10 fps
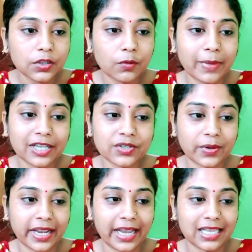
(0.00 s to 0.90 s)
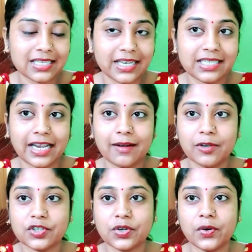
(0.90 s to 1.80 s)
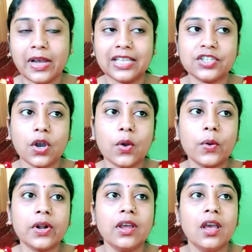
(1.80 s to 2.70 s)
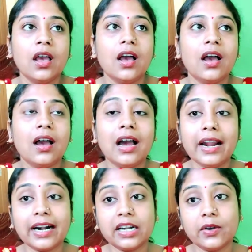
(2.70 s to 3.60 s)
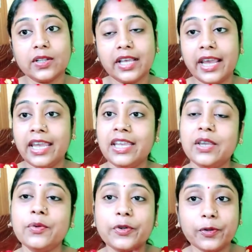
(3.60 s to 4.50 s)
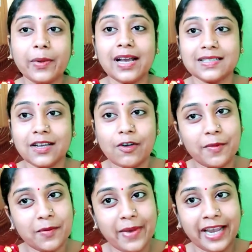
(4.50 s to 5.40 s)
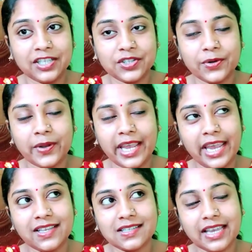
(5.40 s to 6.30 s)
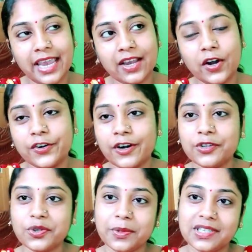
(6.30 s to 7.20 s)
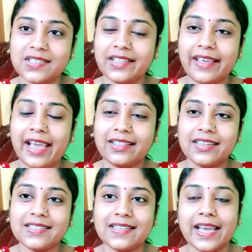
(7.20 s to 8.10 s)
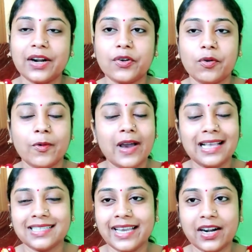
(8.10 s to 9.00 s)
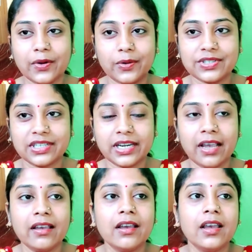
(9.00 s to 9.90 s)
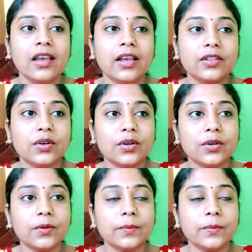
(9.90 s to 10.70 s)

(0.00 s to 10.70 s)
তো মা চলে গেছে এই চার বছর হলো আর যখন আর একটা কথা এই ইউটিউবে আসাও আমার মায়ের জন্য এই এই ঘটনাও তোমাদের সাথে একদিন শেয়ার করব আজকে আর করছি না তো